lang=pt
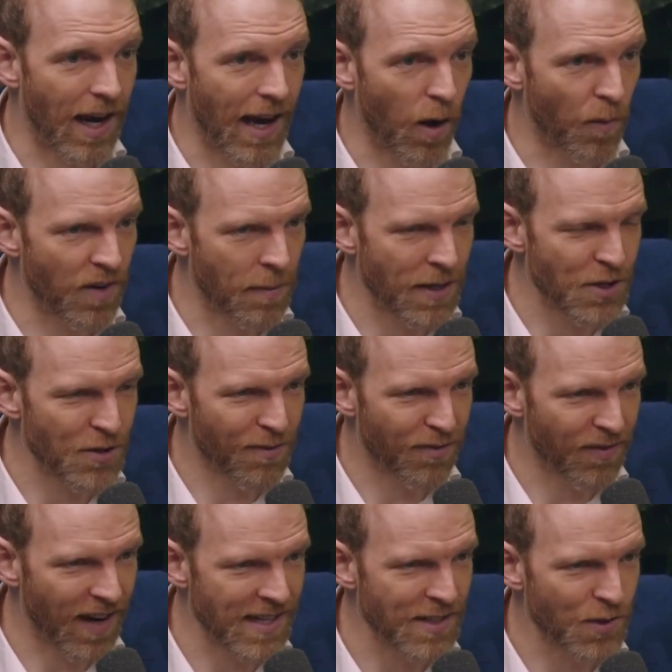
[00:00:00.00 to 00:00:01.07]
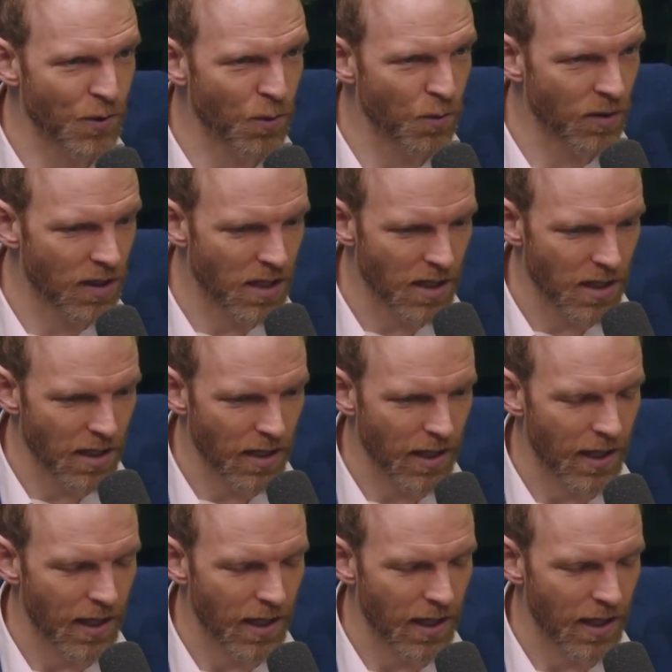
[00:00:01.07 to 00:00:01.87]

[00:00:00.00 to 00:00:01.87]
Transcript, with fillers: obviamente faz com que